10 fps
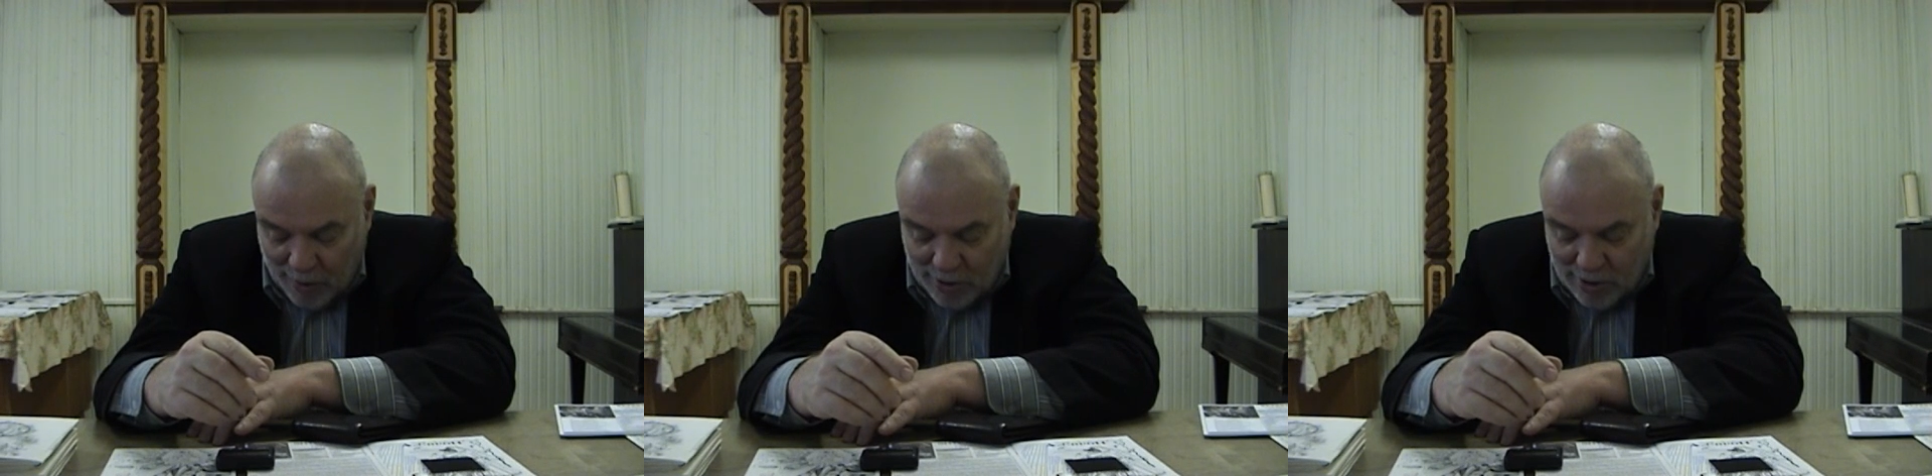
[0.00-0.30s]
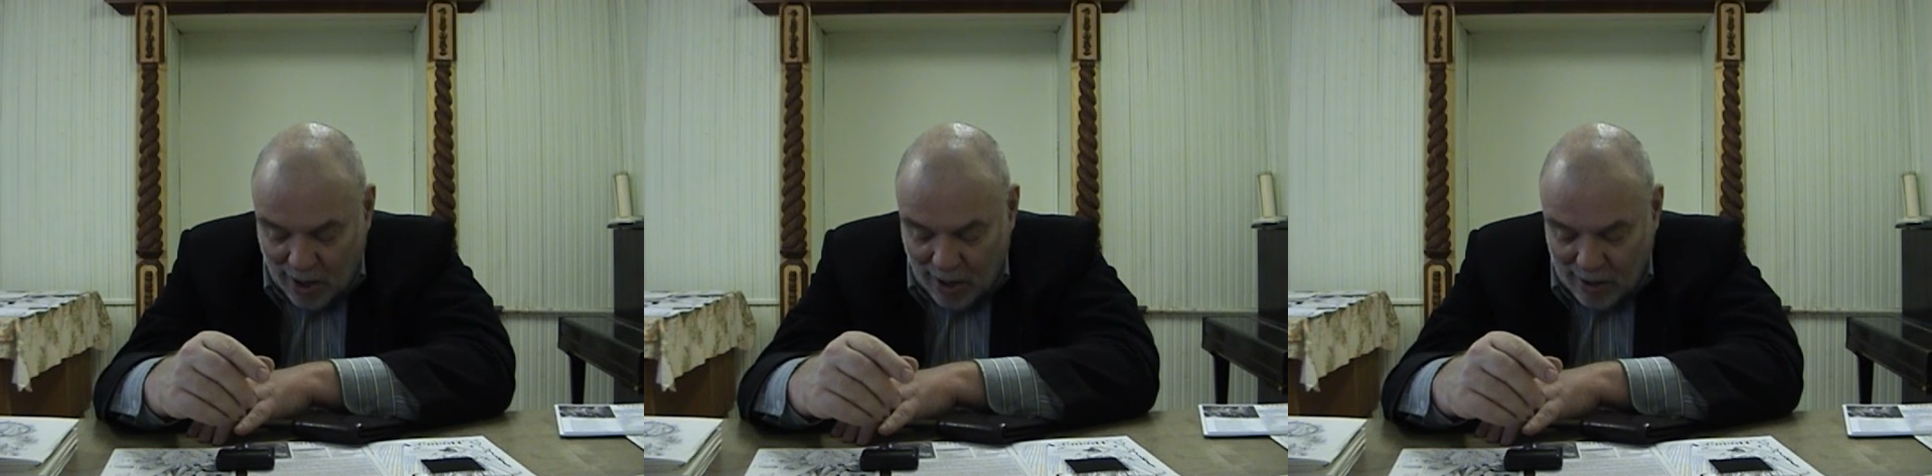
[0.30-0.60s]

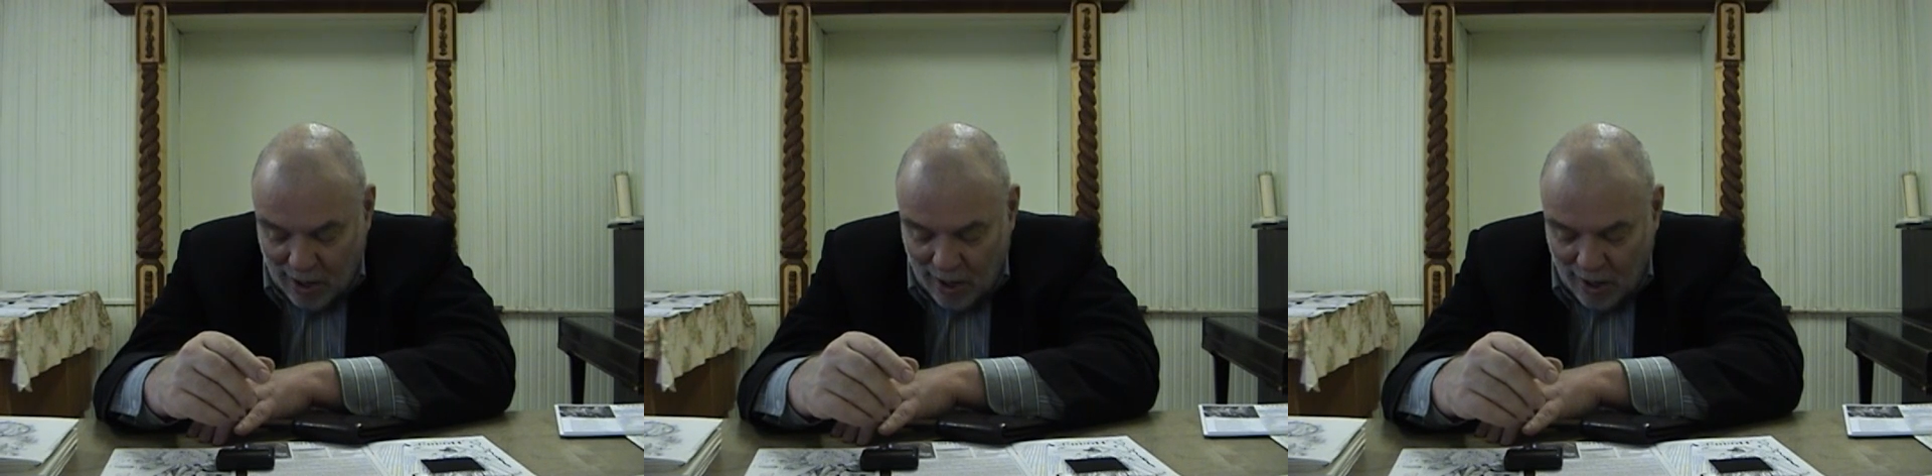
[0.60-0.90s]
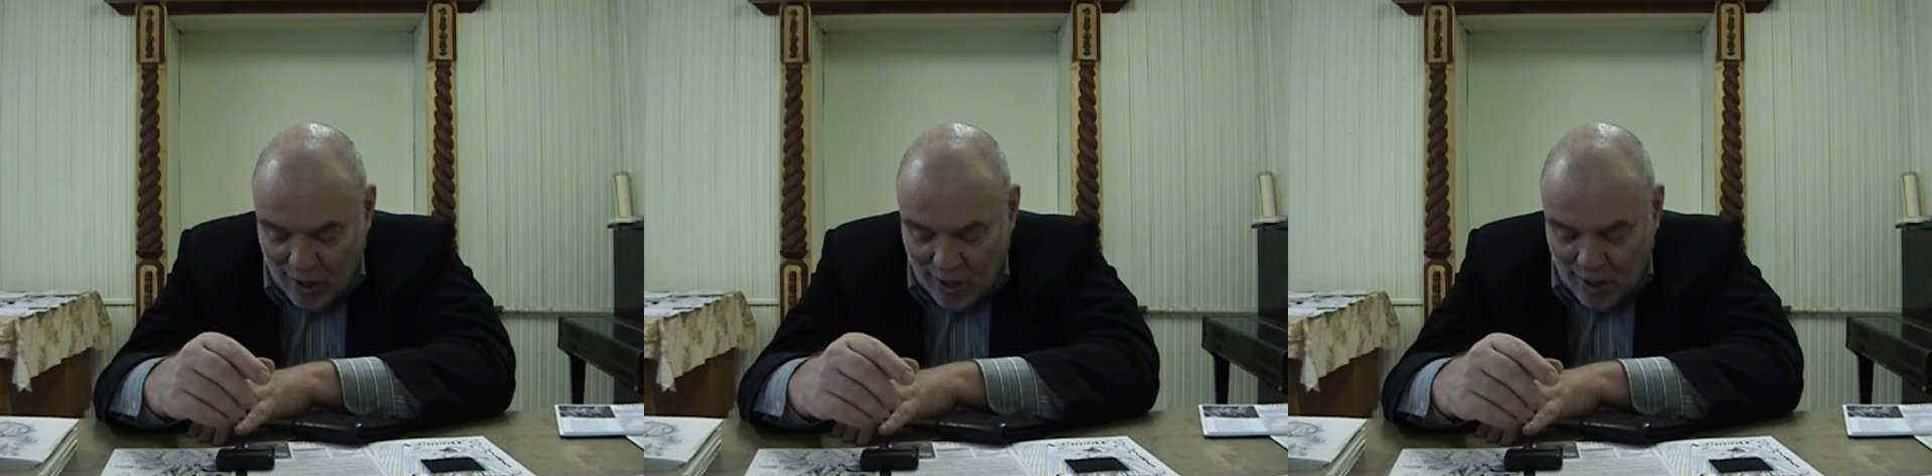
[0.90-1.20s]
Христа, да,
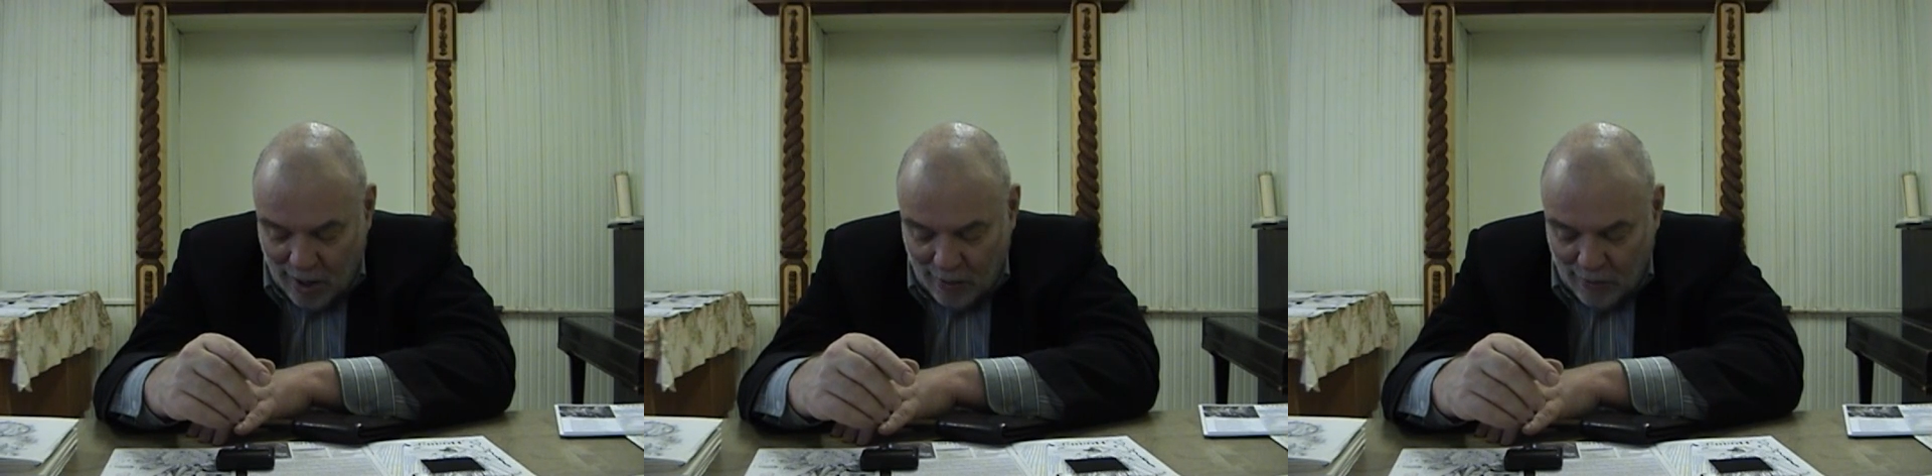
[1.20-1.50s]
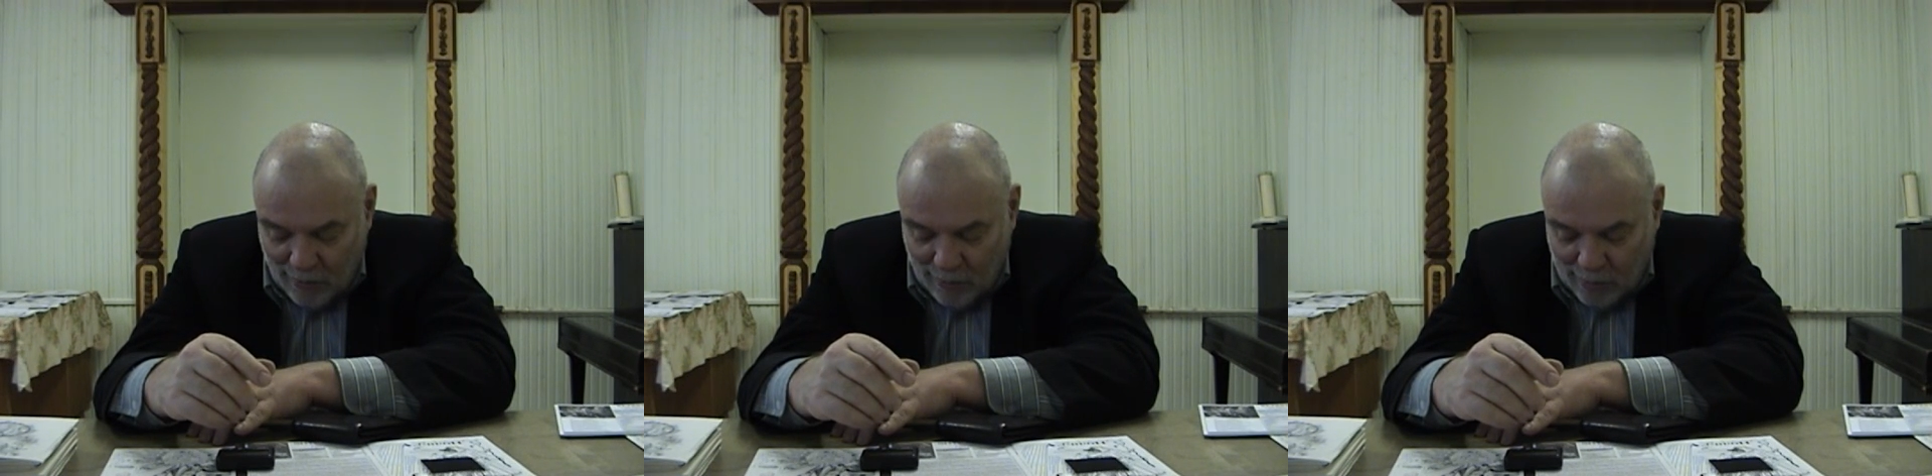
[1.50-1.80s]

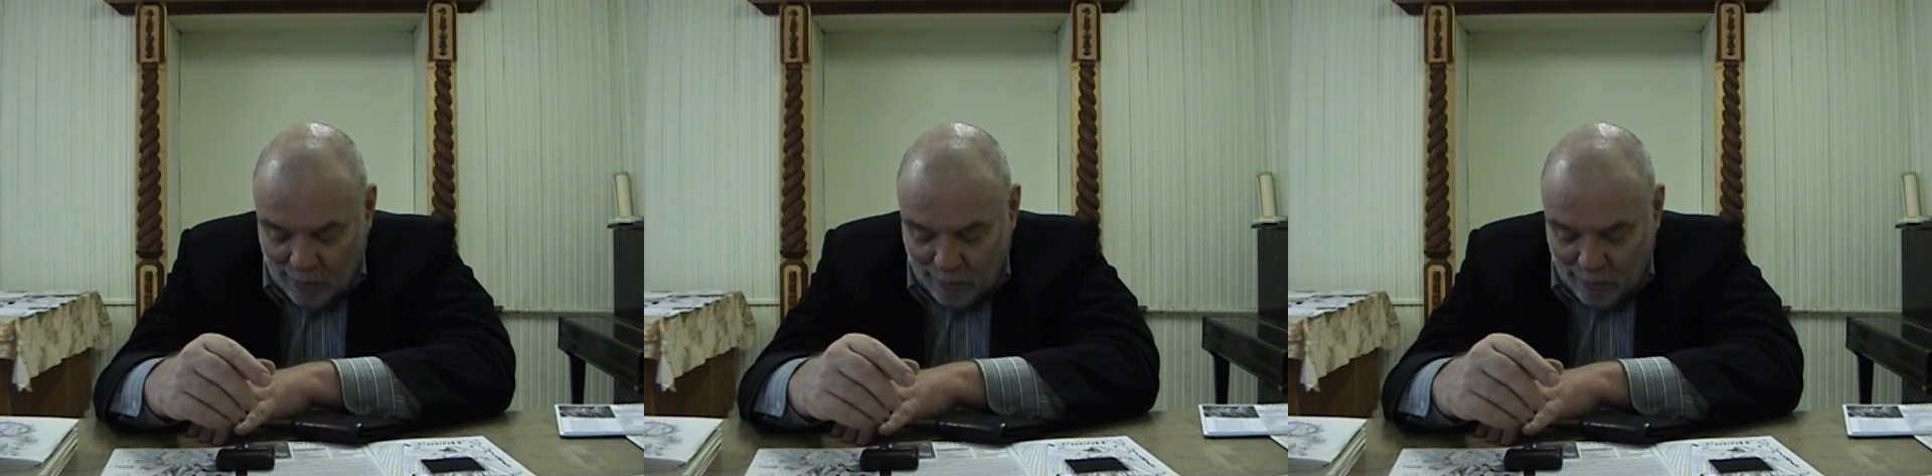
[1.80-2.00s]
вот,